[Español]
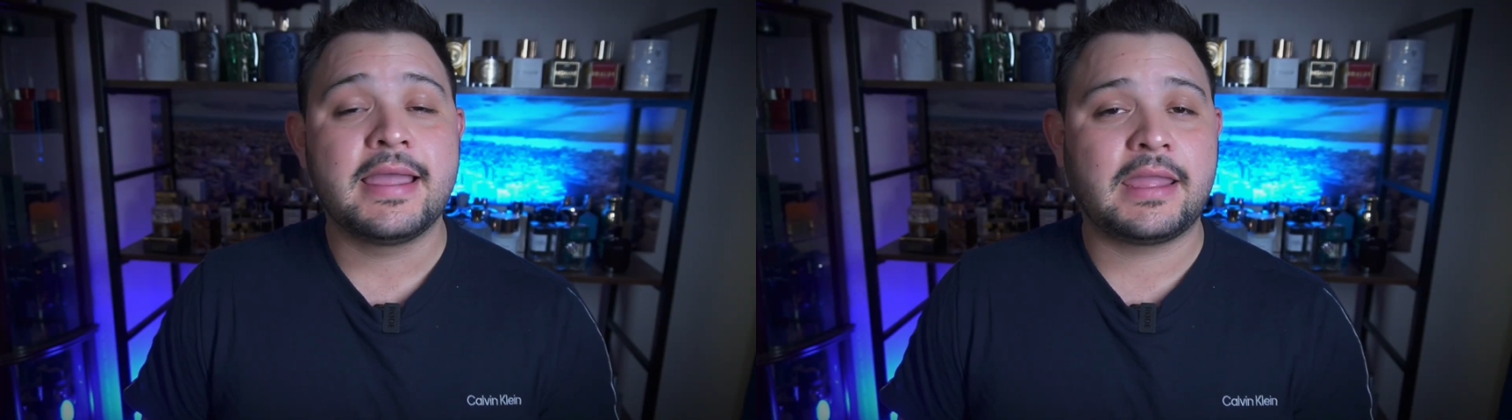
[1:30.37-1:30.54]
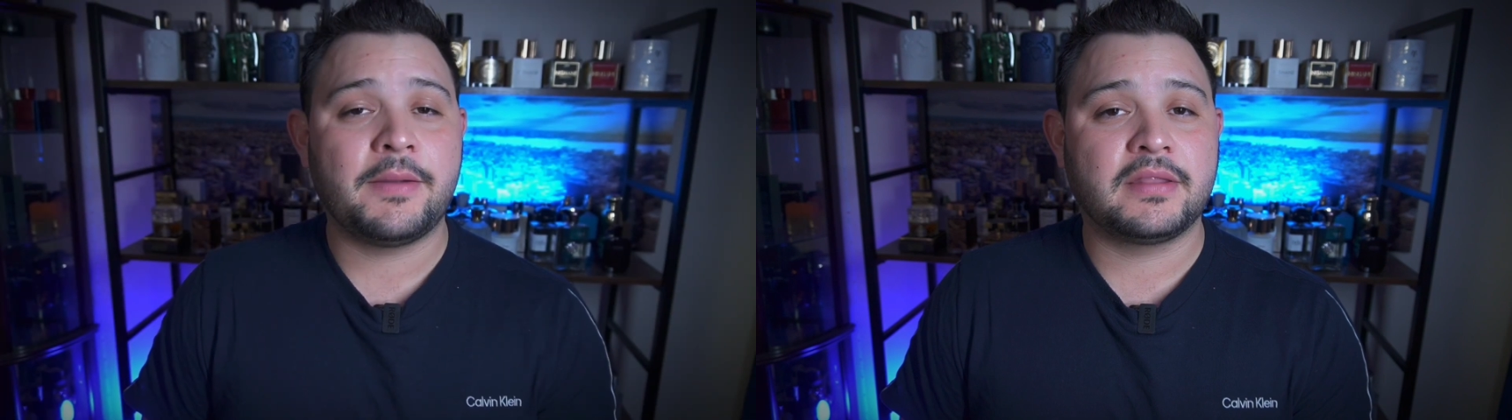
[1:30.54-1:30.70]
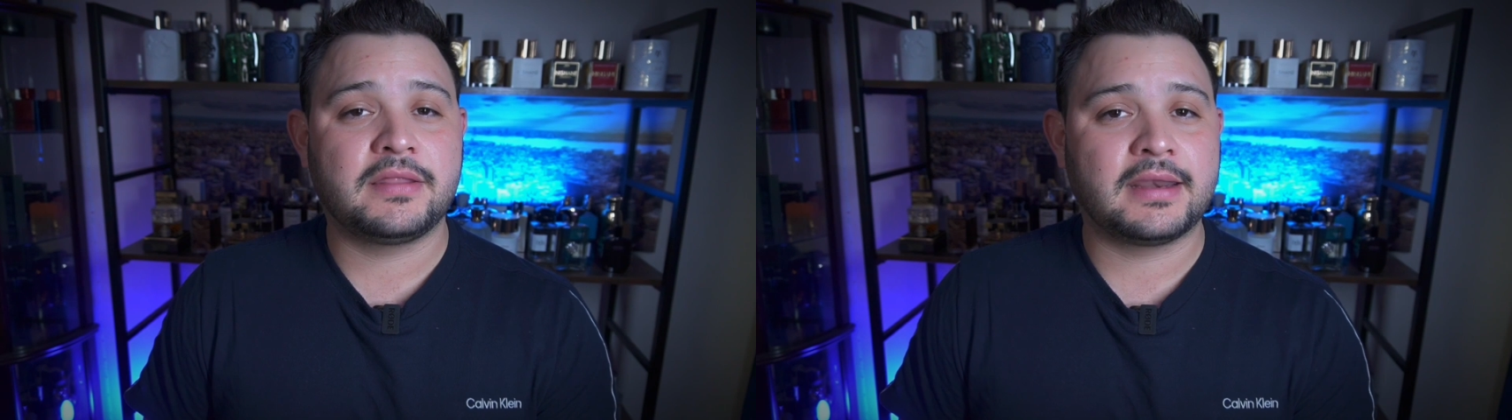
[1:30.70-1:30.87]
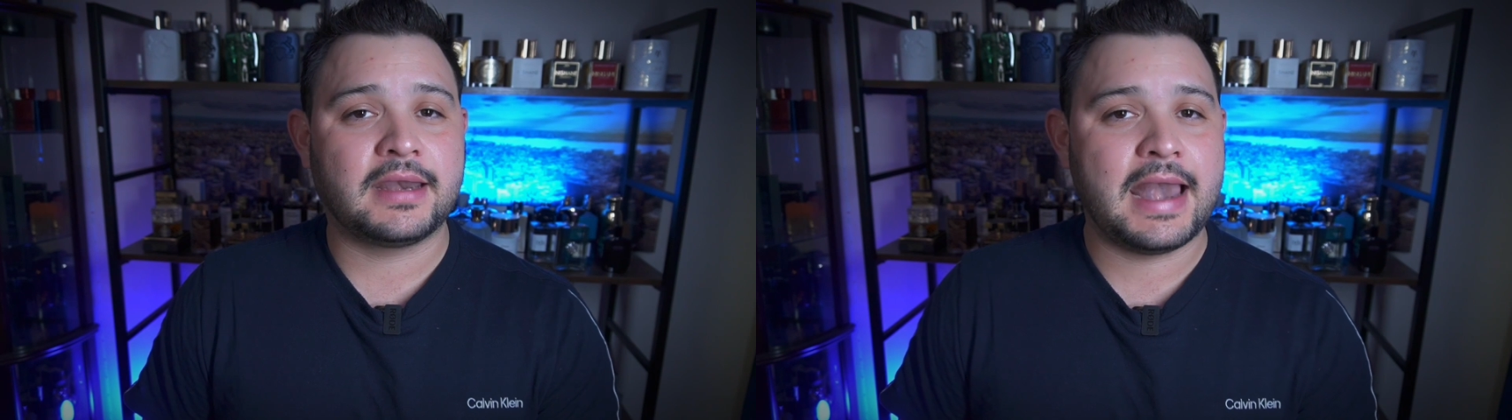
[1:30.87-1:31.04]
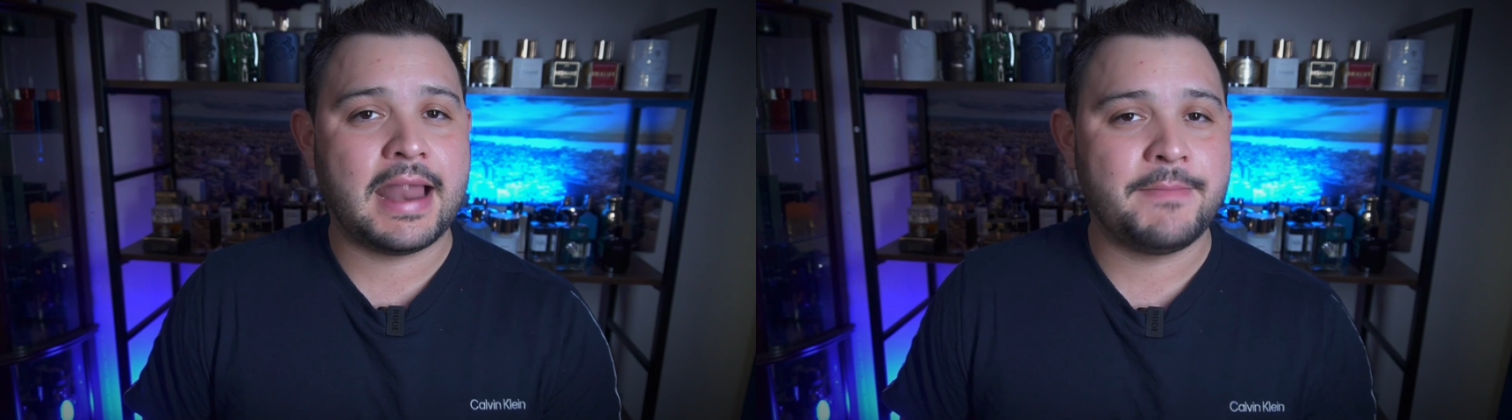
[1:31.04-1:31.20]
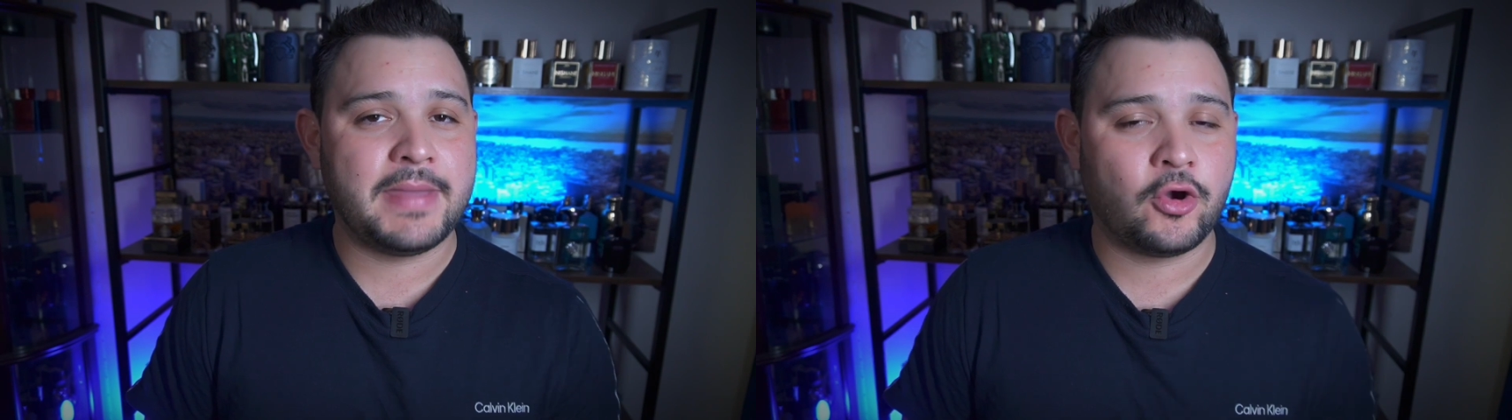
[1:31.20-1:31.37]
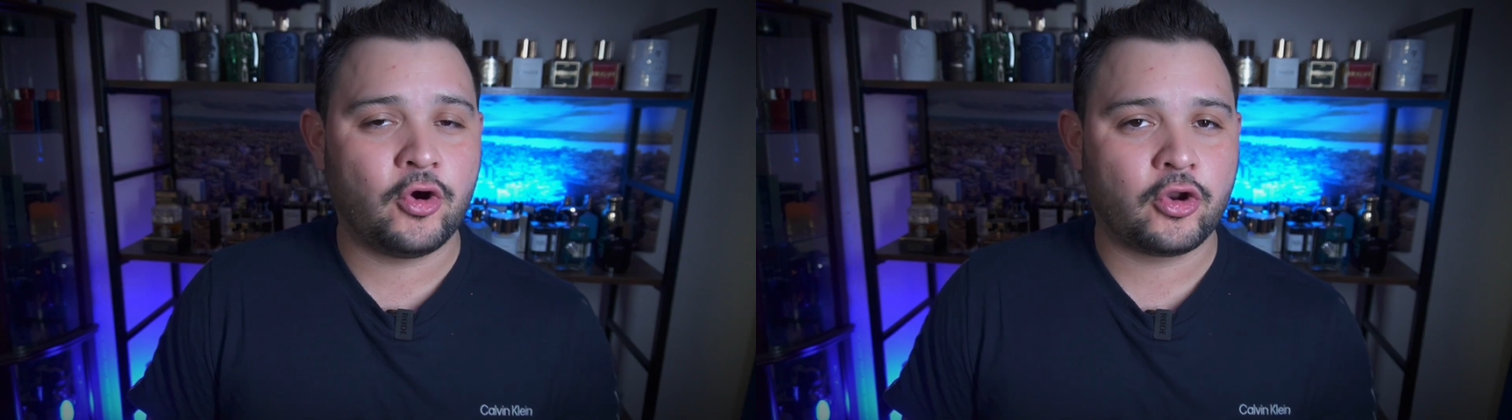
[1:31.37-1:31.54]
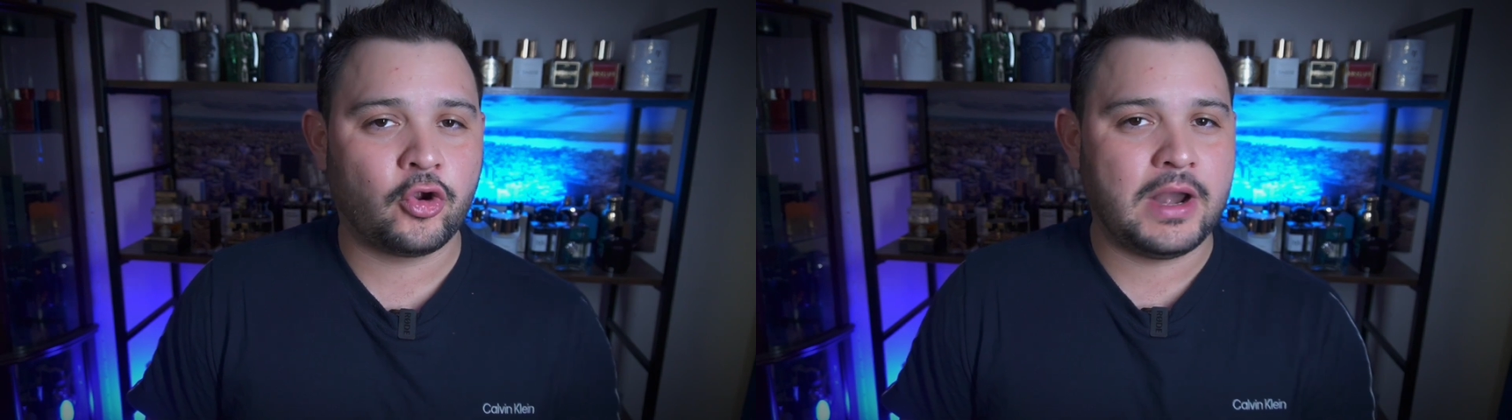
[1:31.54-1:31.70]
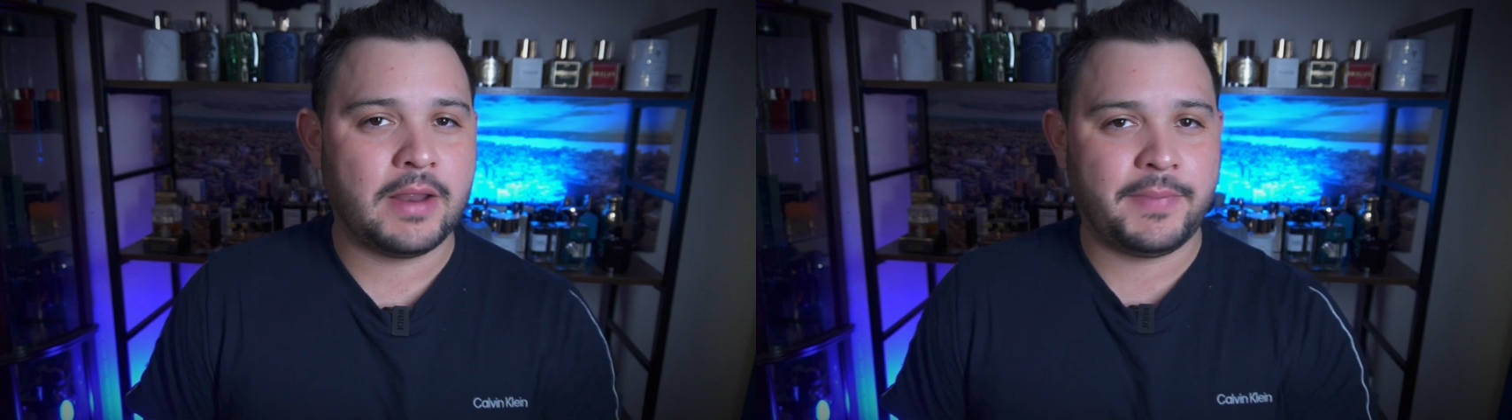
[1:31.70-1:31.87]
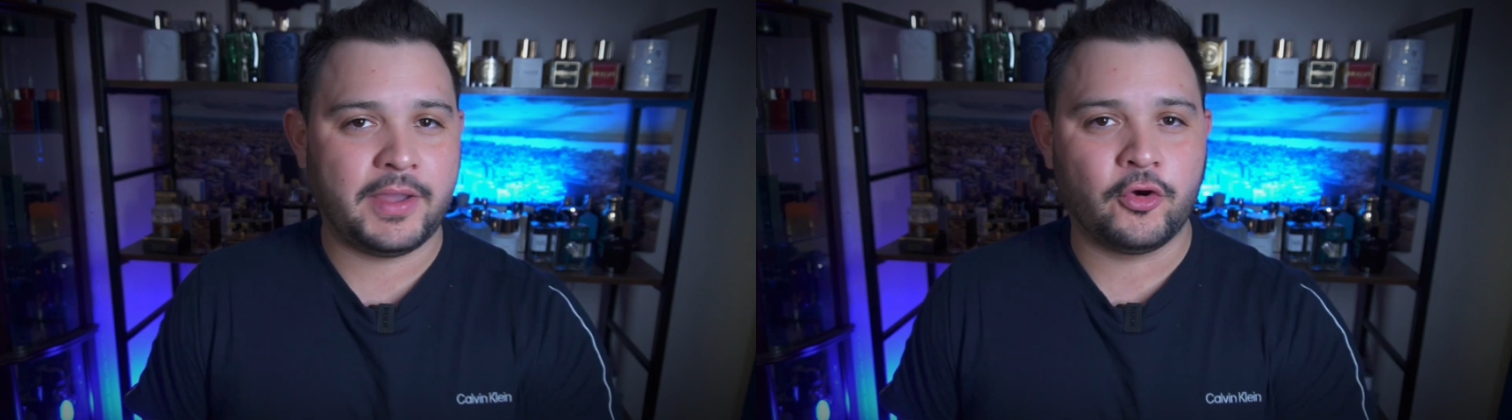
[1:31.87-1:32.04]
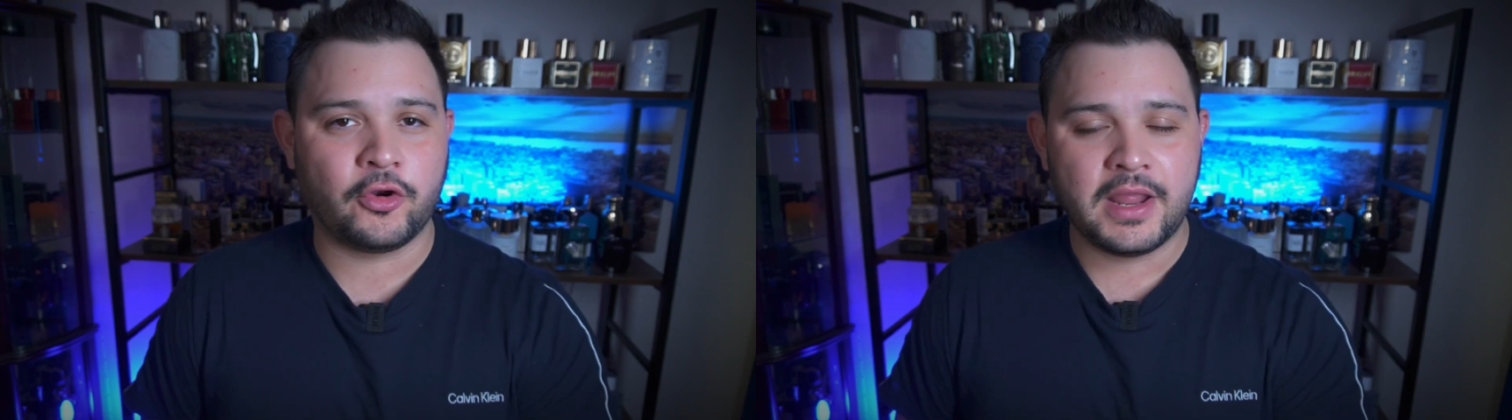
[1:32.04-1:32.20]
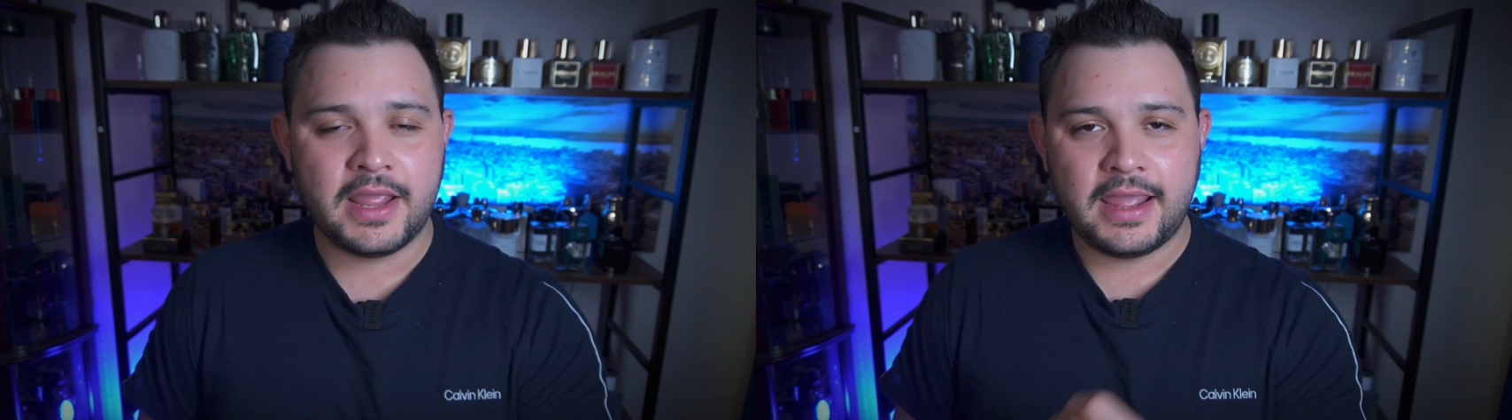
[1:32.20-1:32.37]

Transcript: que va a ser la mejor o la peor.